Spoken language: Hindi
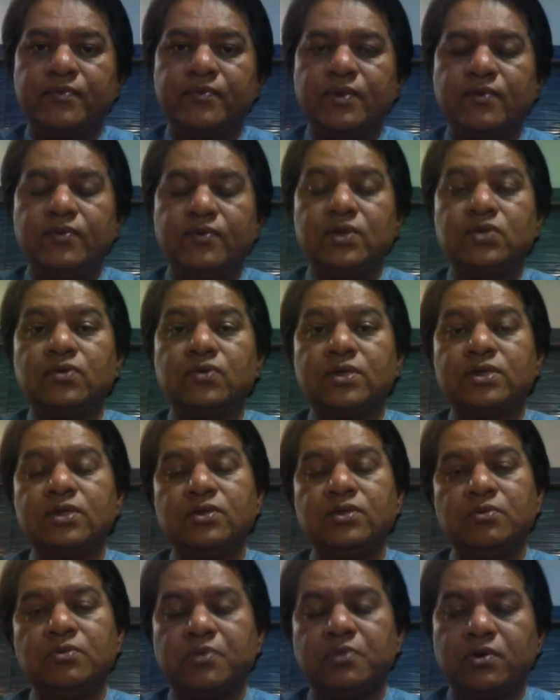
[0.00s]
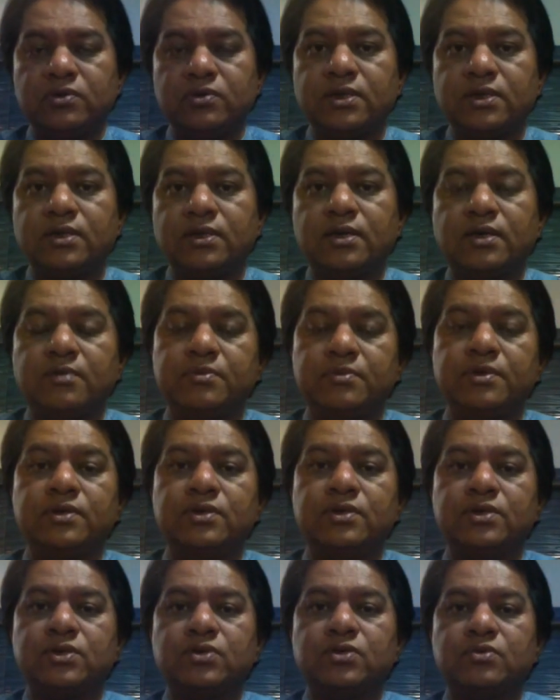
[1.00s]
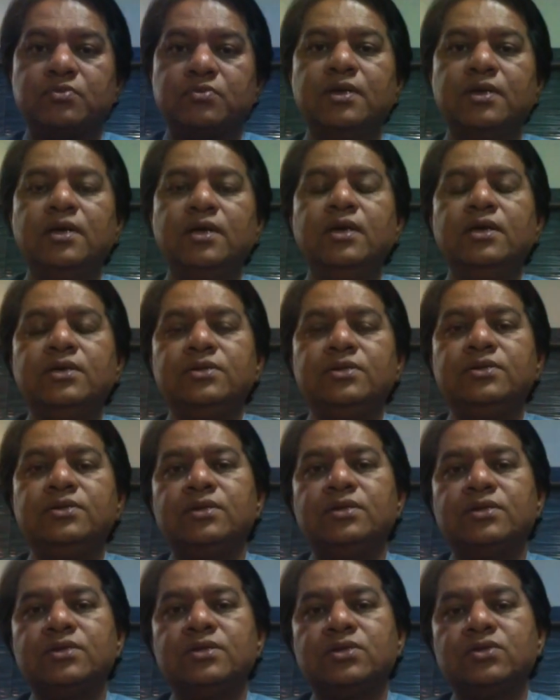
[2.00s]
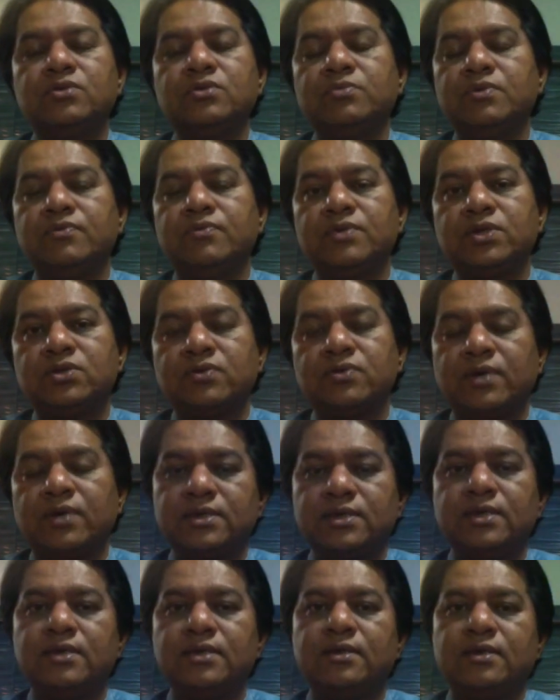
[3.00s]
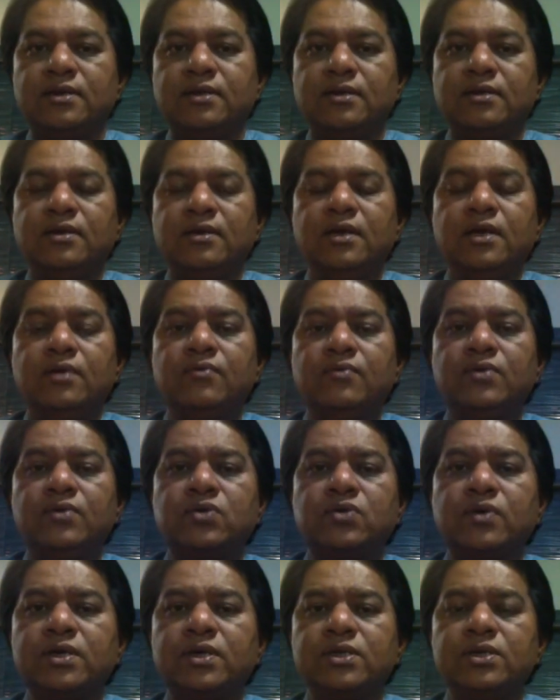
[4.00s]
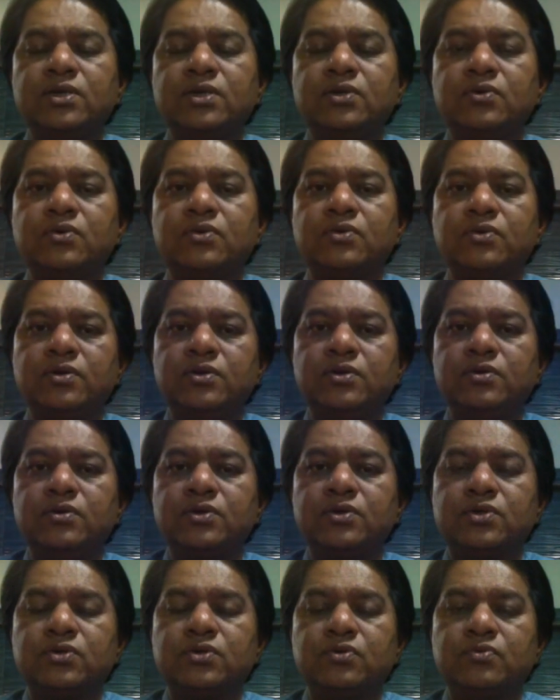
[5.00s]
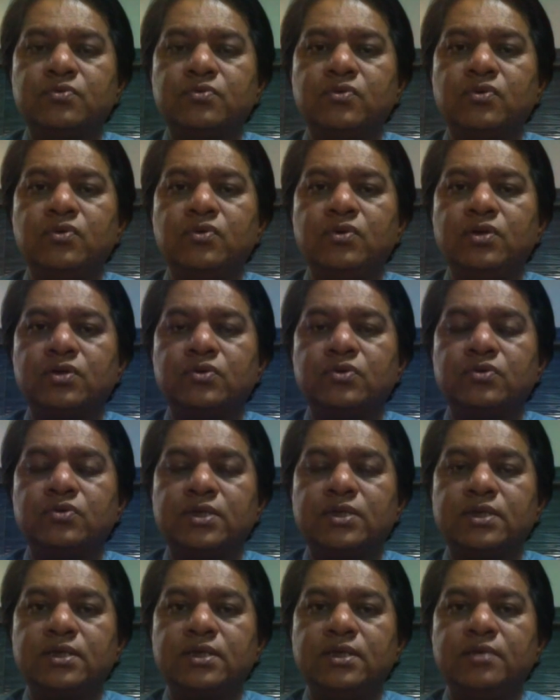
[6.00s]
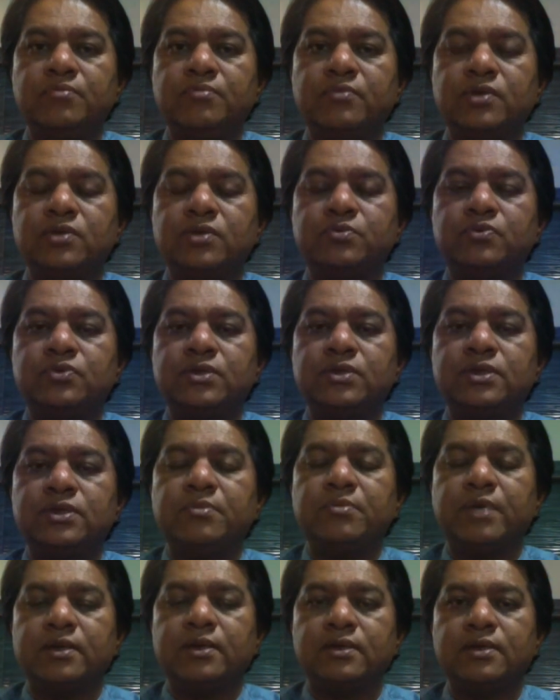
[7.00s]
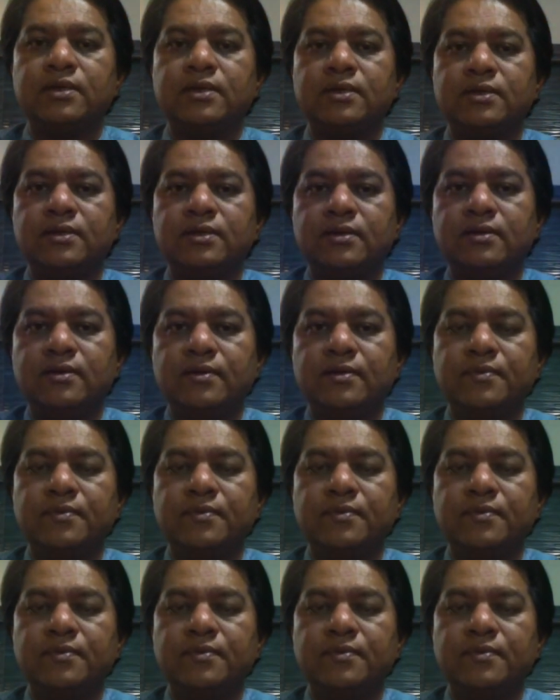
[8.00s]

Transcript: विश्वास की तो बहुत ज़्यादा कमी है रिश्तों में जिन रिश्तों में विश्वास ही नहीं विश्वास की डोर तो है जो रिश्तों को एक दूसरे से मजबूती से बांधे रहती है